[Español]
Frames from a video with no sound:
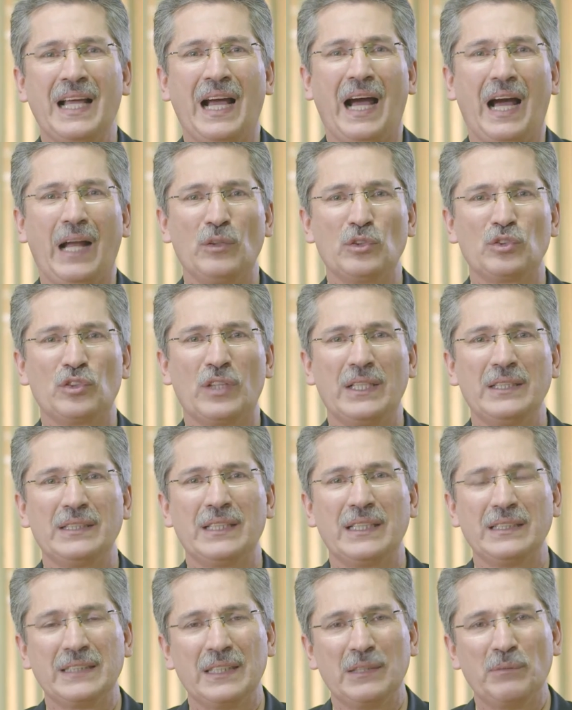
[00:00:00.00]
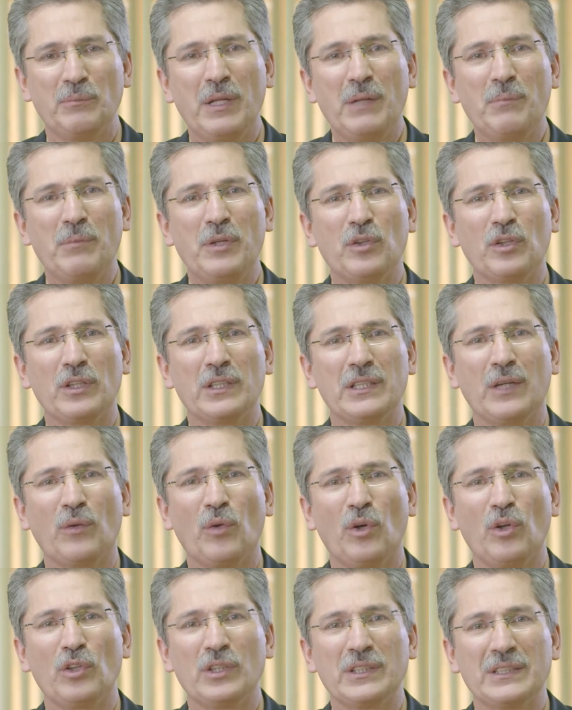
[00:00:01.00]
a los 36 mil millones de
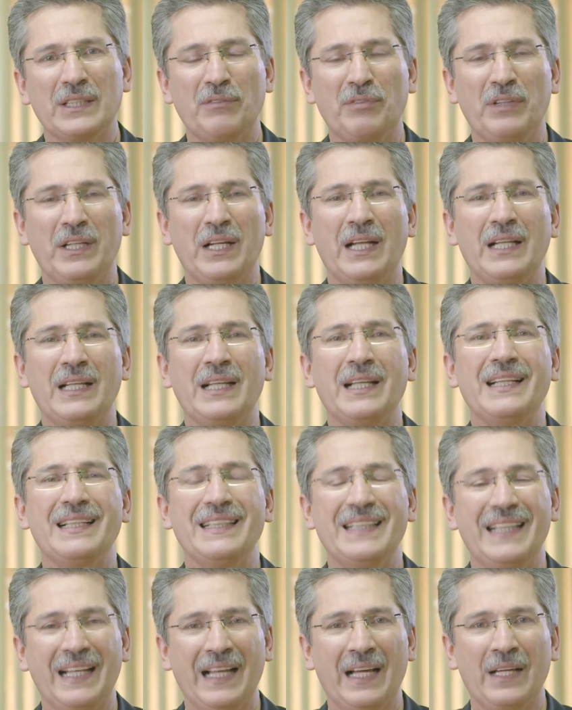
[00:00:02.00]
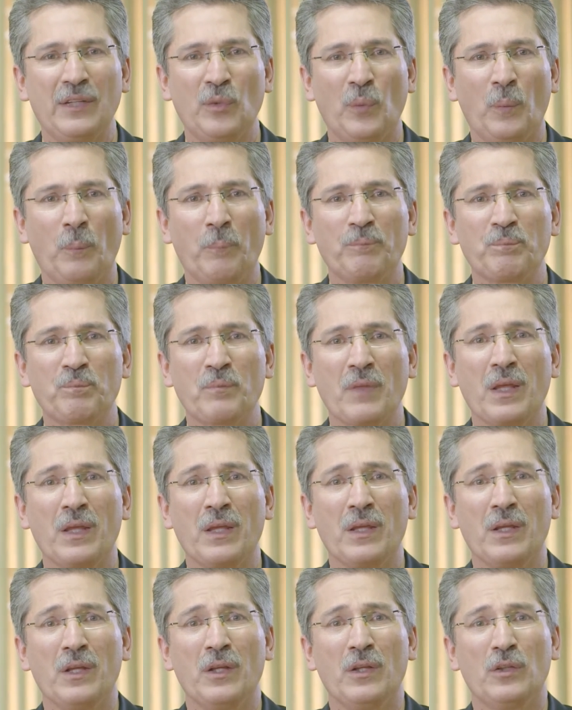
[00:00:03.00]
colones al final del año.
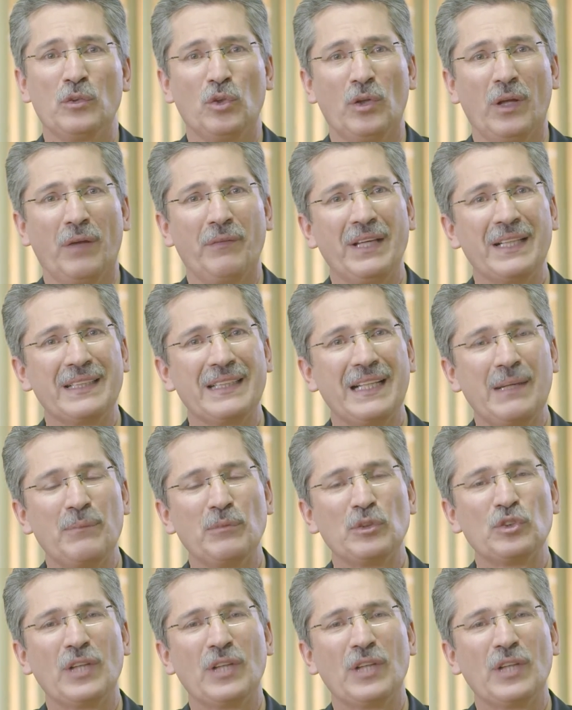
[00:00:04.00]
Todavía tenemos